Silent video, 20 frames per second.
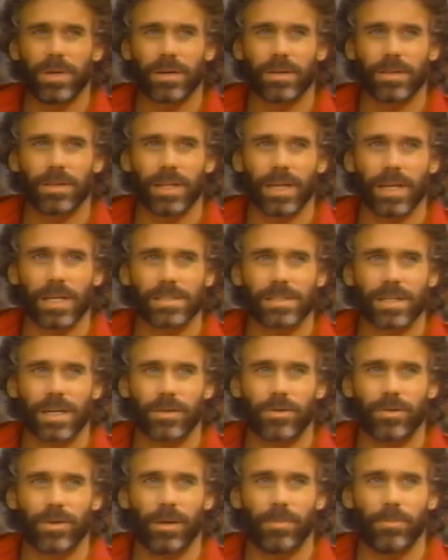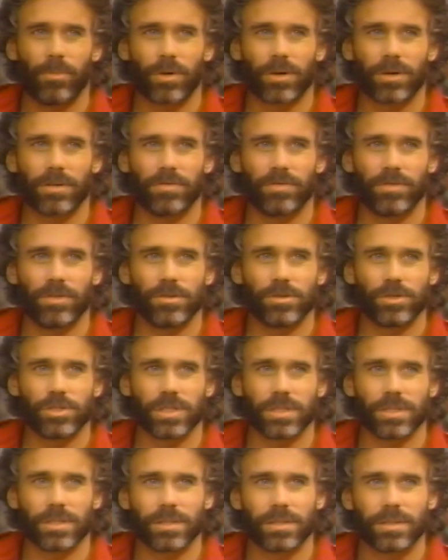que ça. Il faut créer une grande
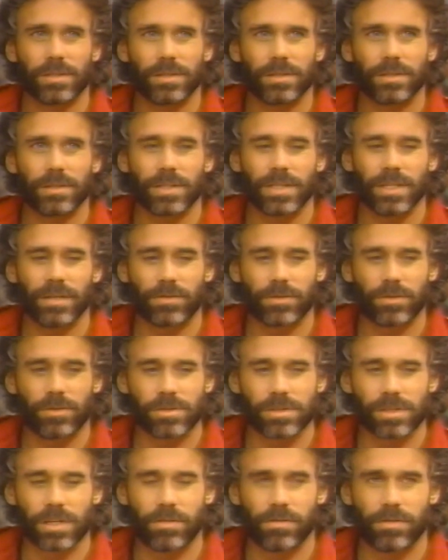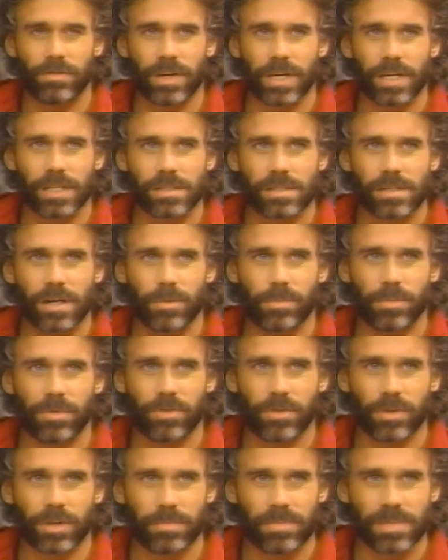confusion. Il faut que Cruz soit loin avant que la
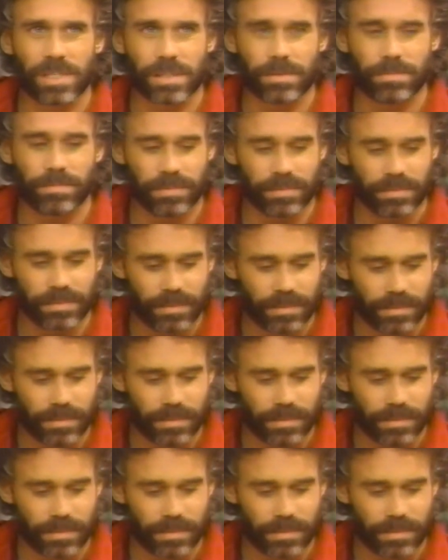police s'en aperçoive.